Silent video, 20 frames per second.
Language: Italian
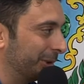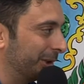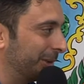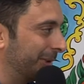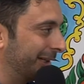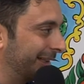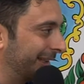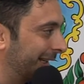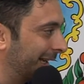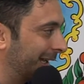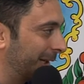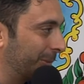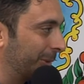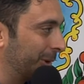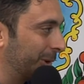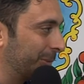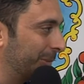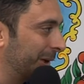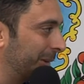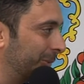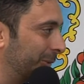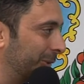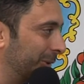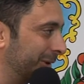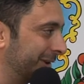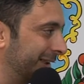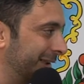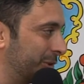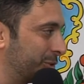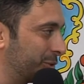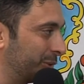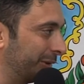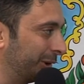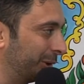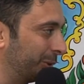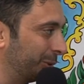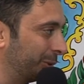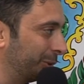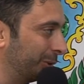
dimenticare quando abbiamo delle giovani con